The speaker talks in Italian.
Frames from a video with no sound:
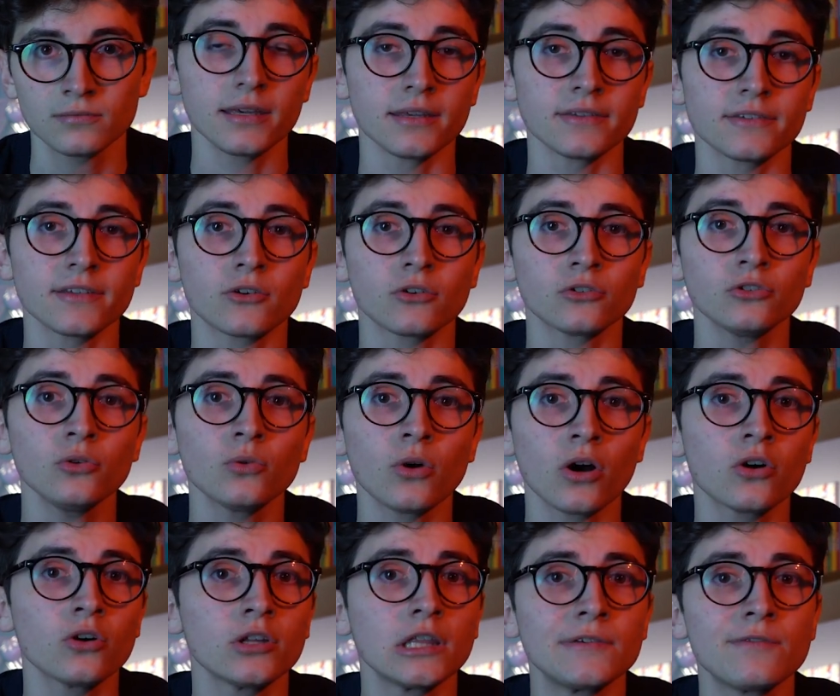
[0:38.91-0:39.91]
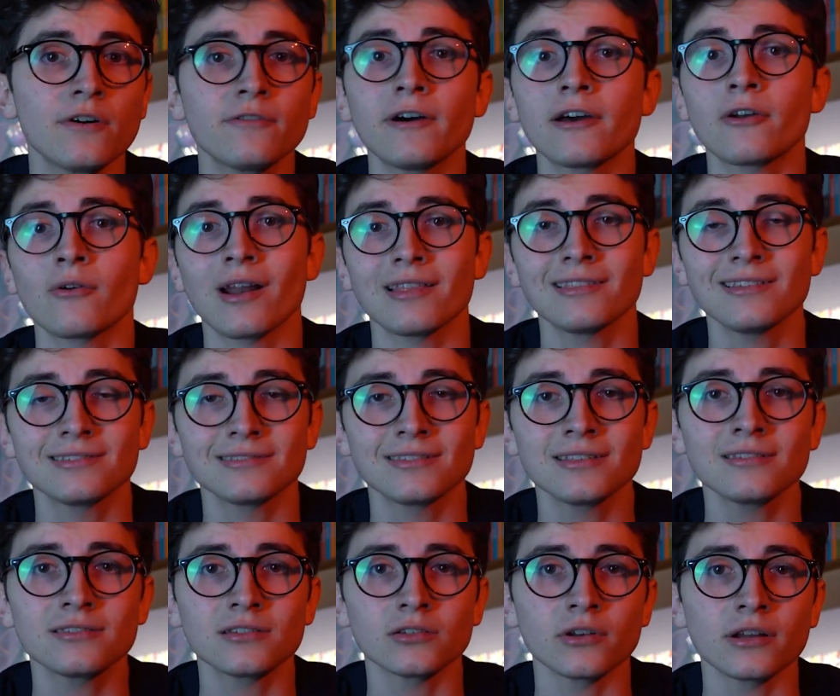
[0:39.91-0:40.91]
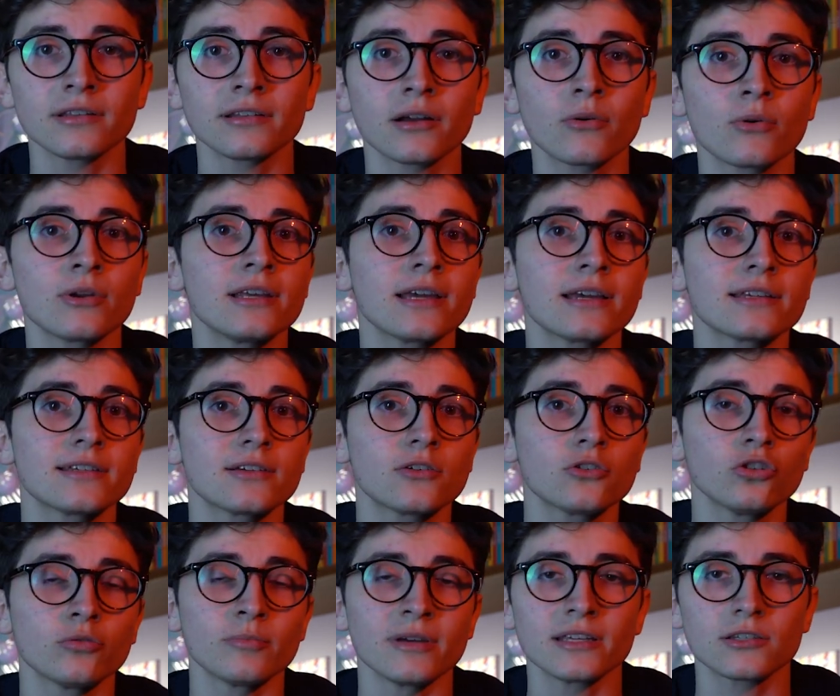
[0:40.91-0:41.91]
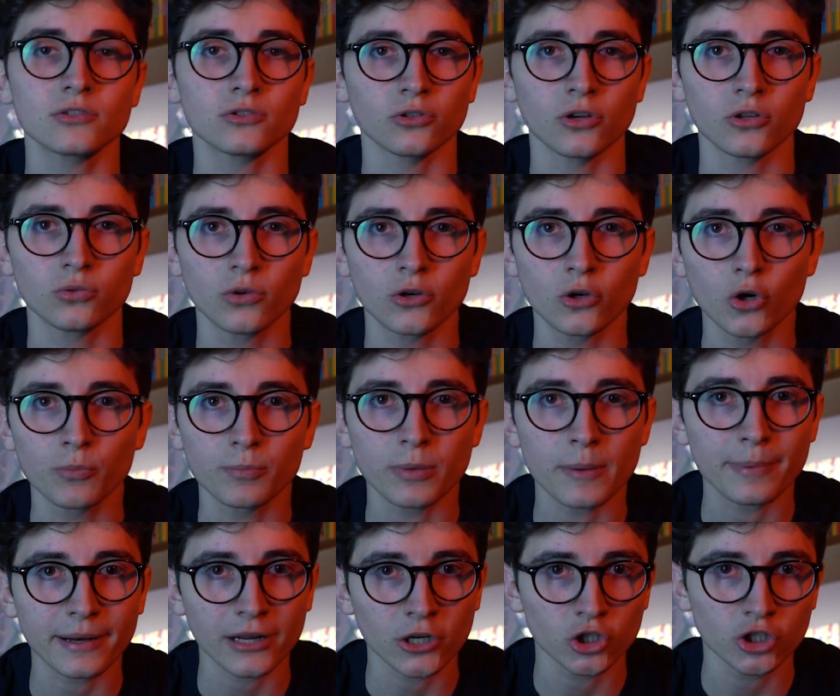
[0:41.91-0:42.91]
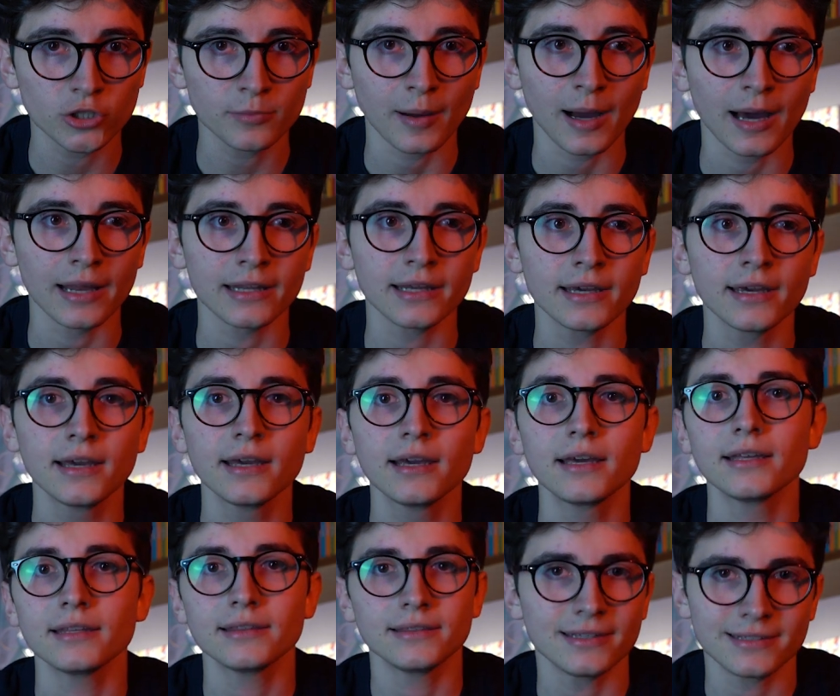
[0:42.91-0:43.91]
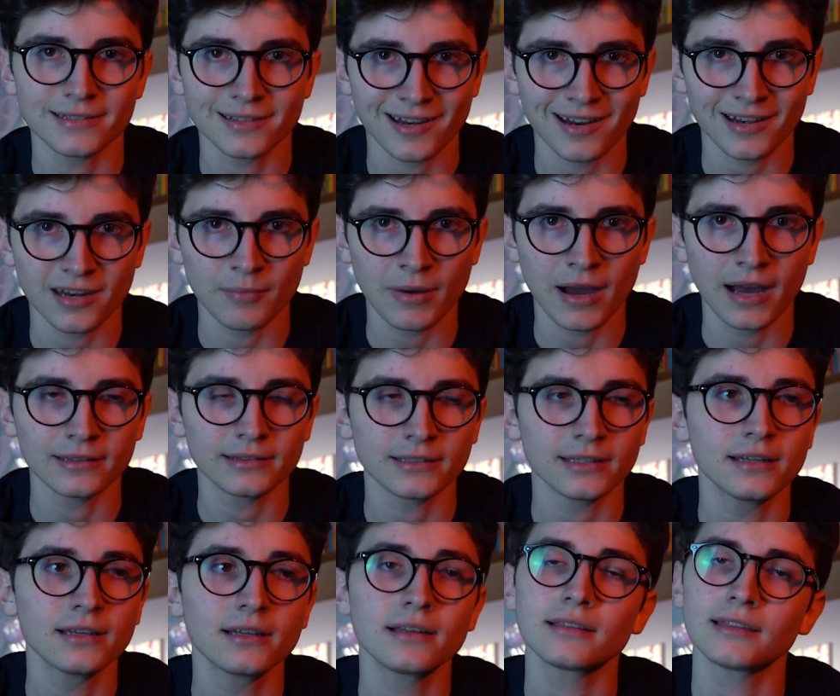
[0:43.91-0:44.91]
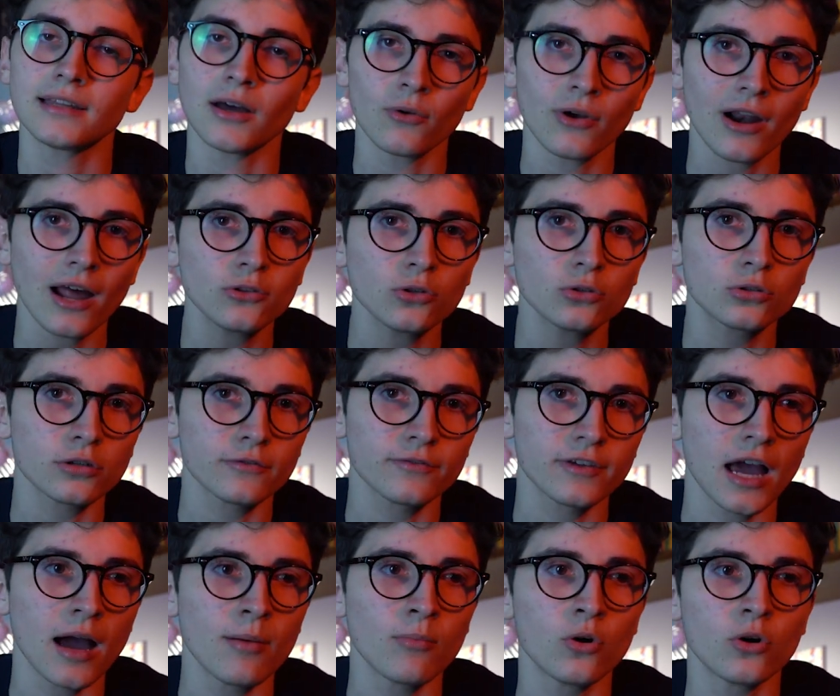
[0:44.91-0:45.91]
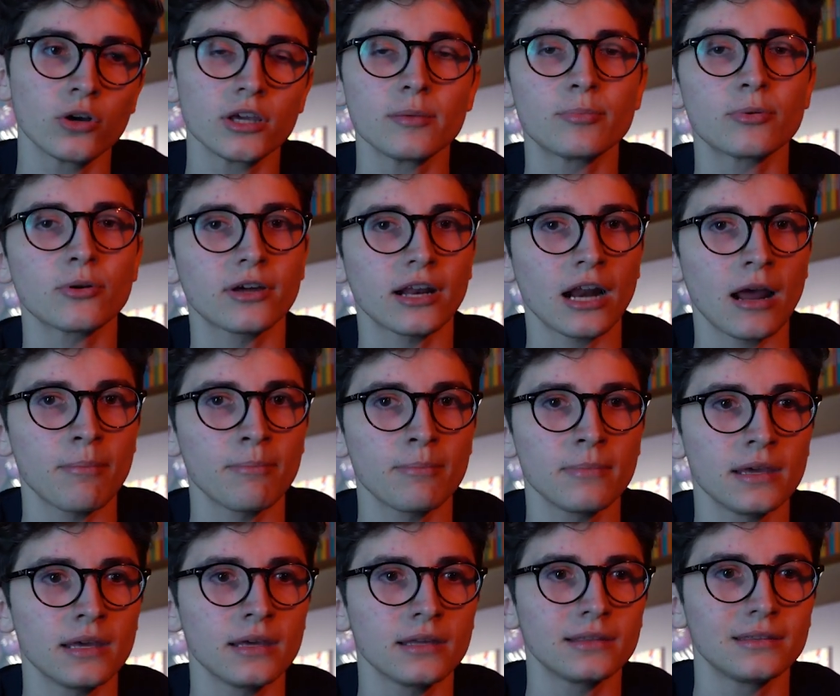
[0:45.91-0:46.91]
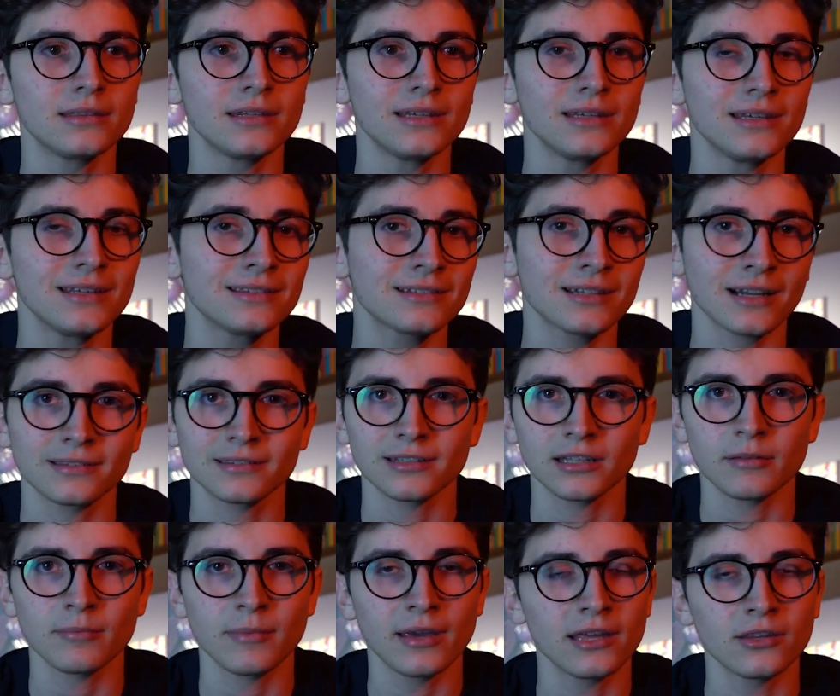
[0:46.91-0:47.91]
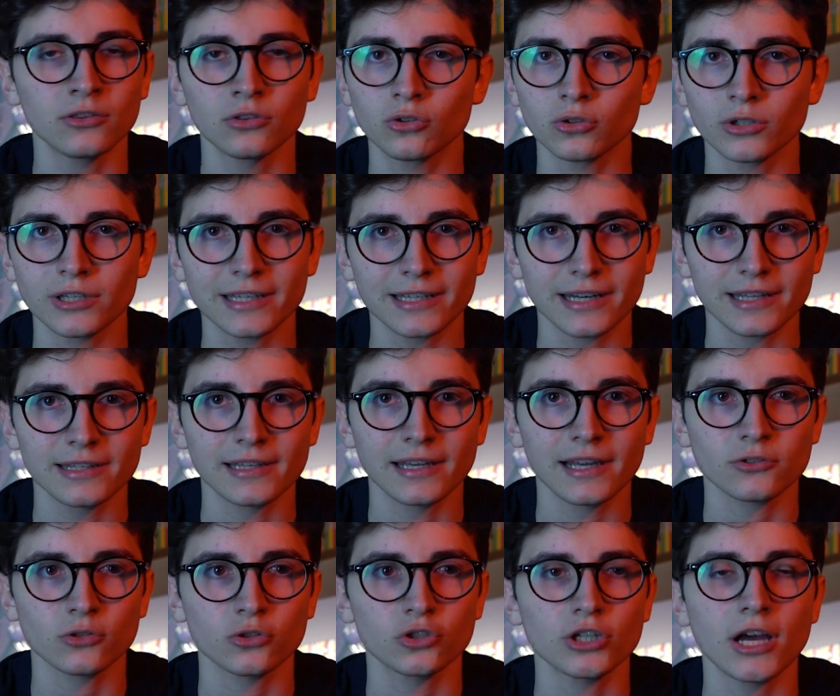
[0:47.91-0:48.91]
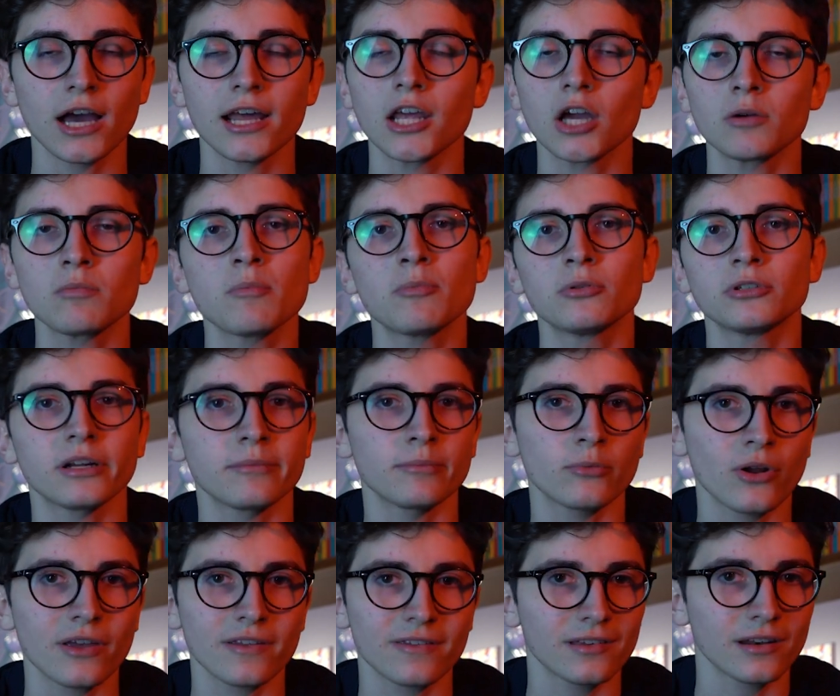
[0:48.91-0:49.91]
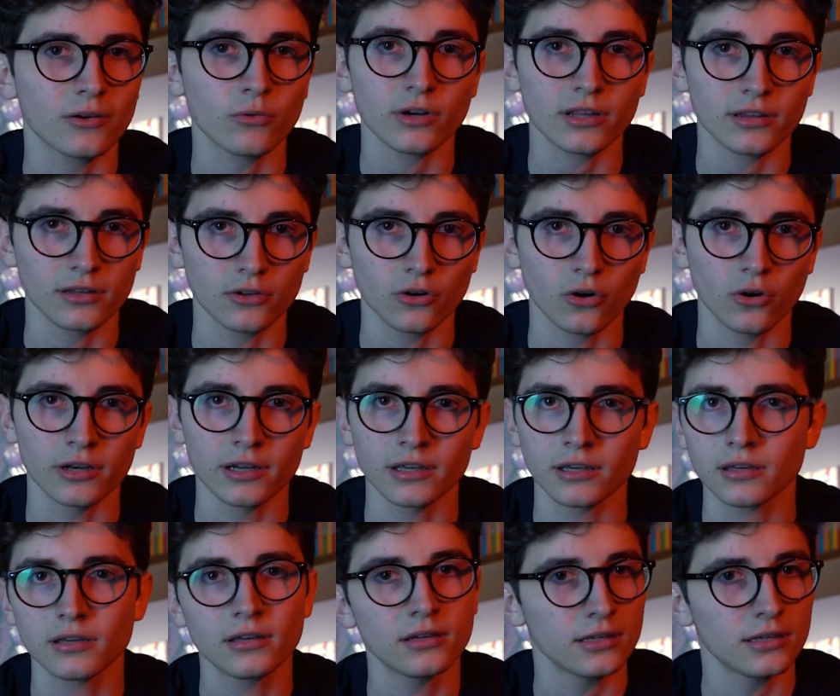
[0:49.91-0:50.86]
In secondo luogo devo fare una distinzione tra quelli che secondo me sono i due gruppi principali di serie animate. Da un lato troviamo i programmi di intrattenimento e critica sociale, come potrebbero essere quelli di Groening,